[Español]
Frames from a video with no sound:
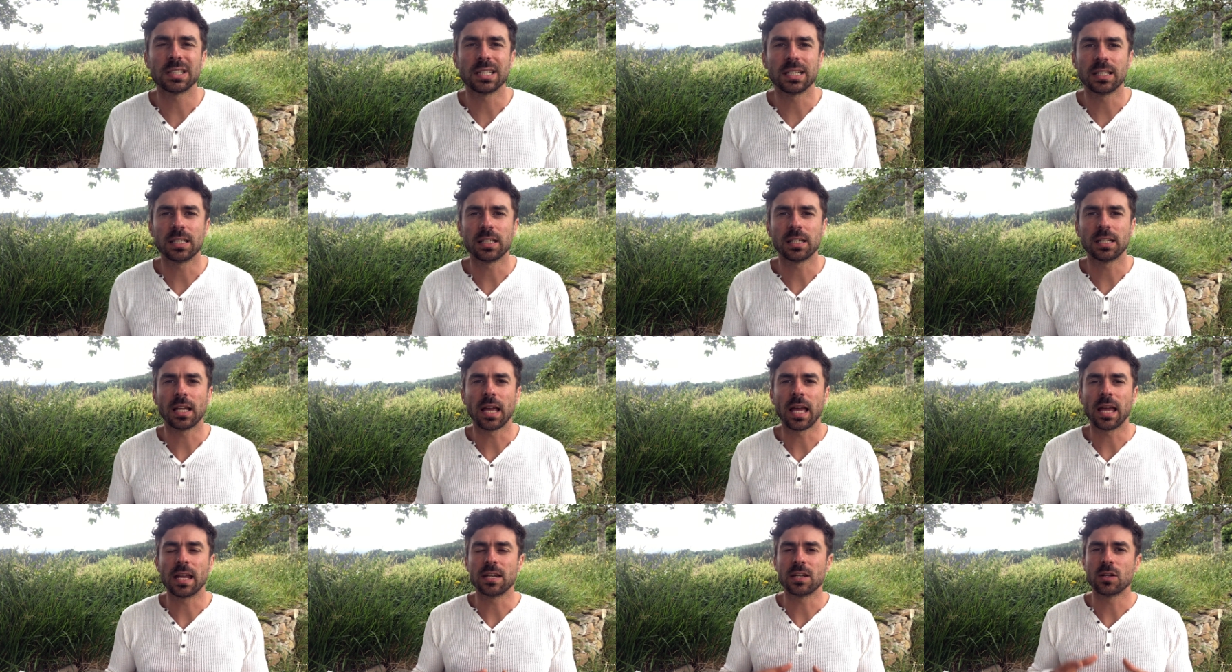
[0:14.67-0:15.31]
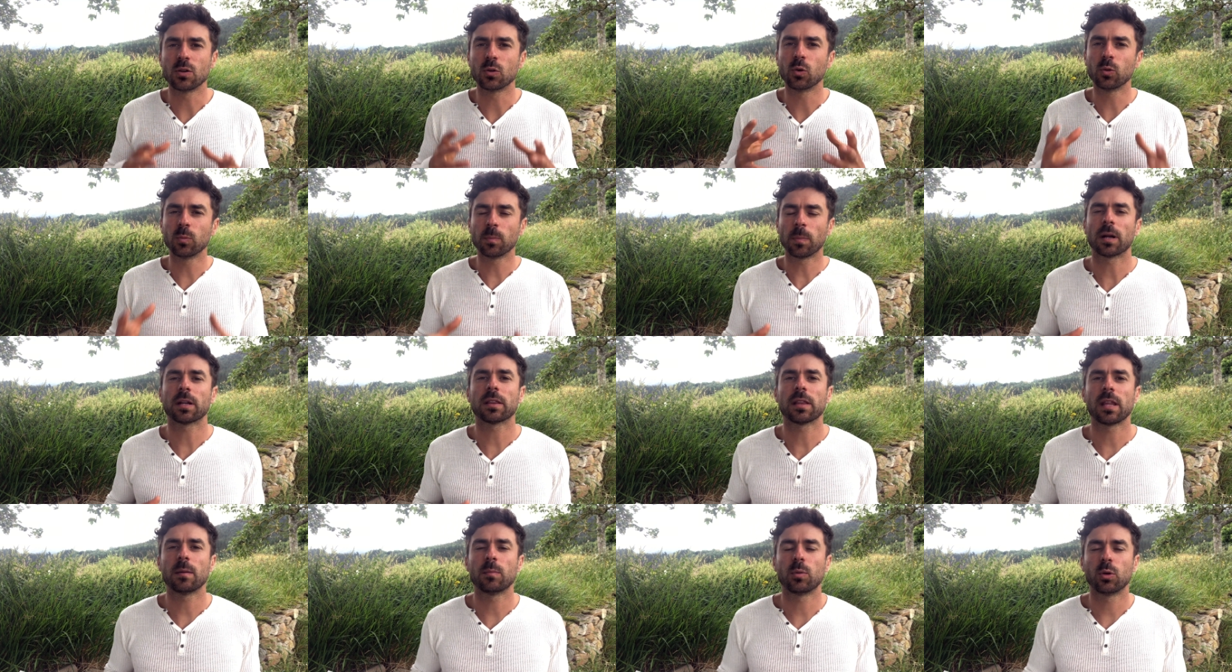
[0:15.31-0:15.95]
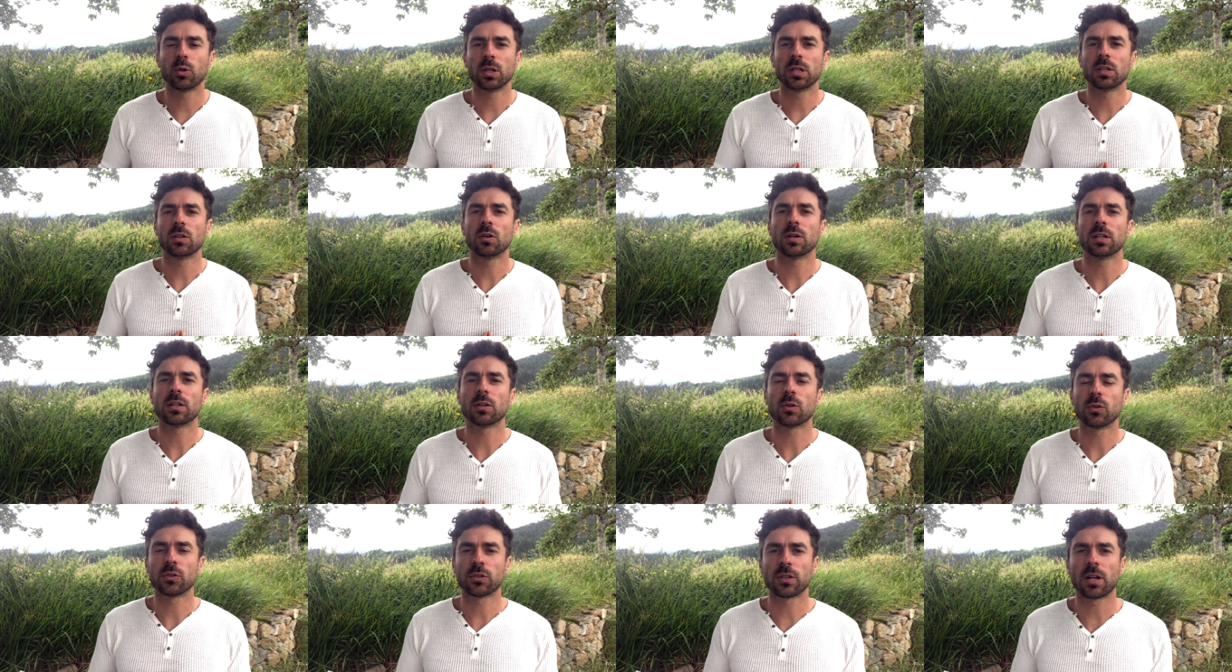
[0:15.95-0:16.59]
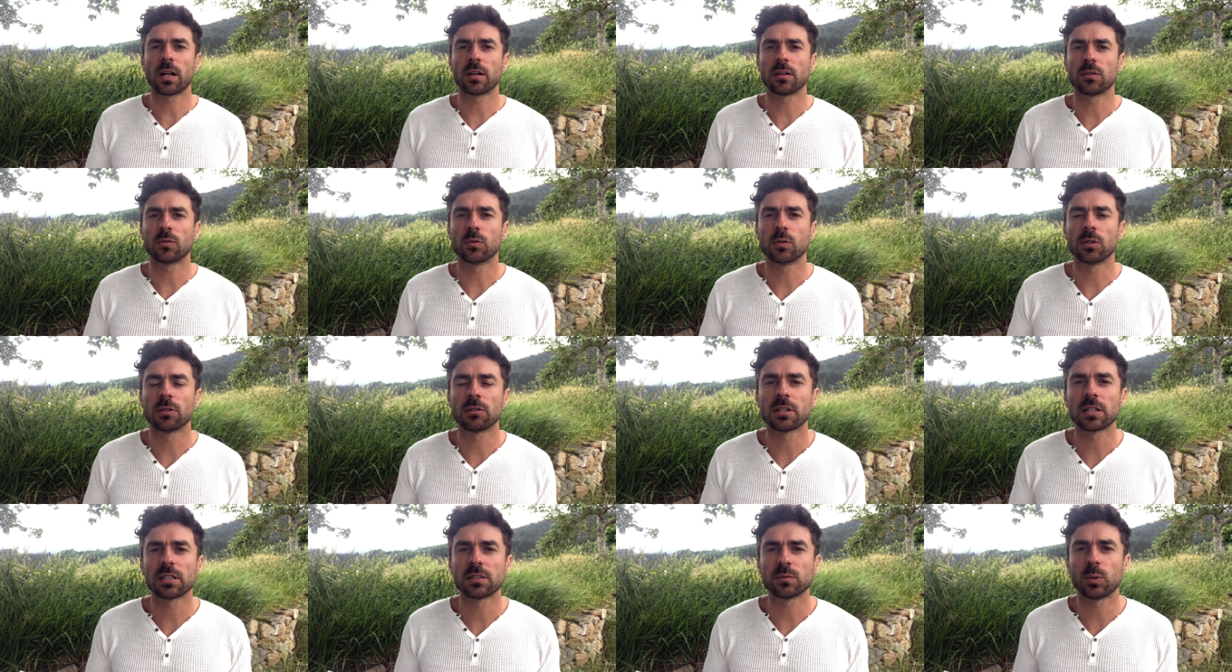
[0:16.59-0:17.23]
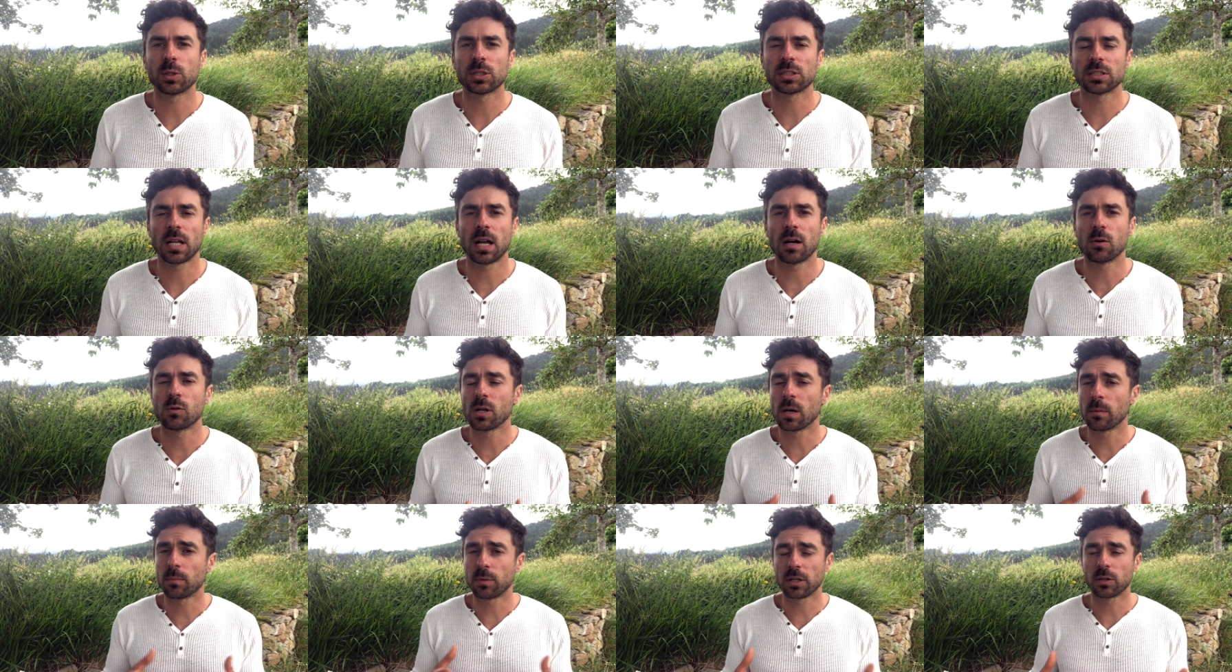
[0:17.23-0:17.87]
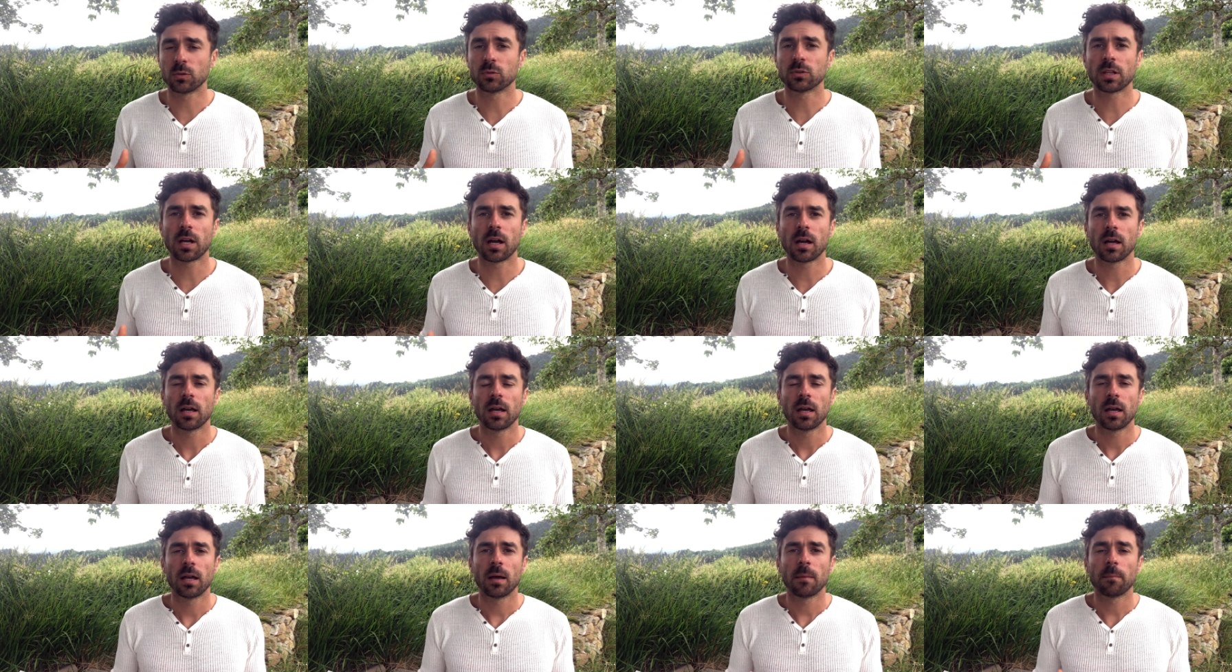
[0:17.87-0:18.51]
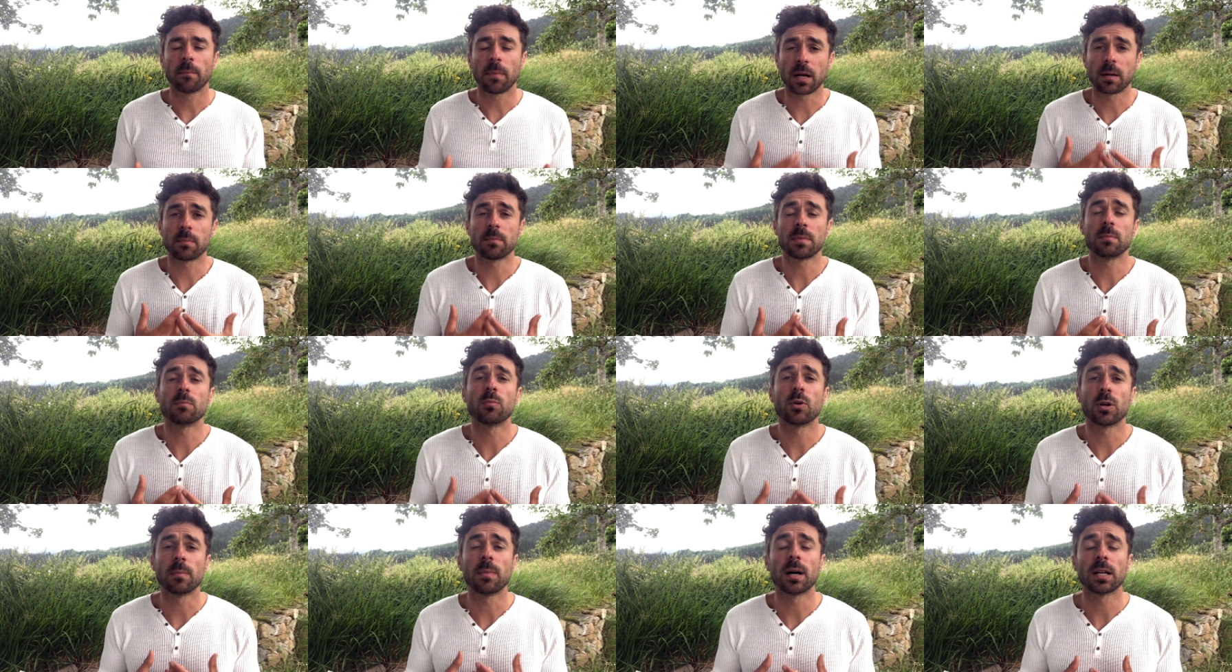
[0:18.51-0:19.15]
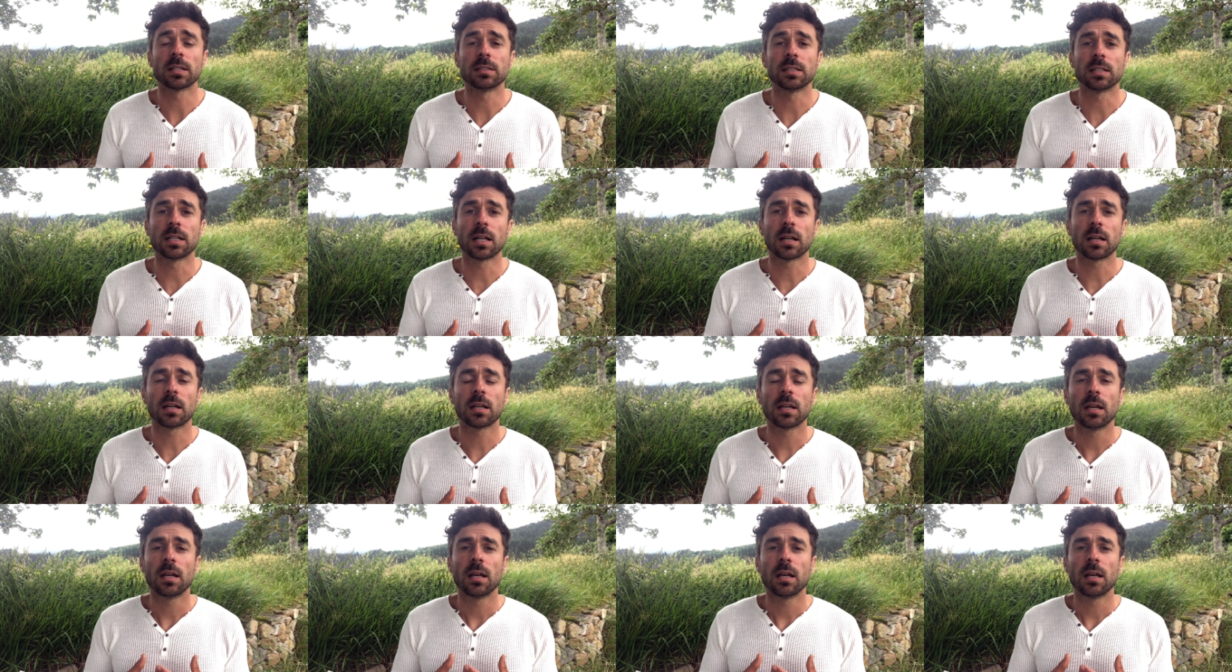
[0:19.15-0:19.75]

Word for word: y en ningún parte he podido encontrar una respuesta a una pregunta para mí muy básica.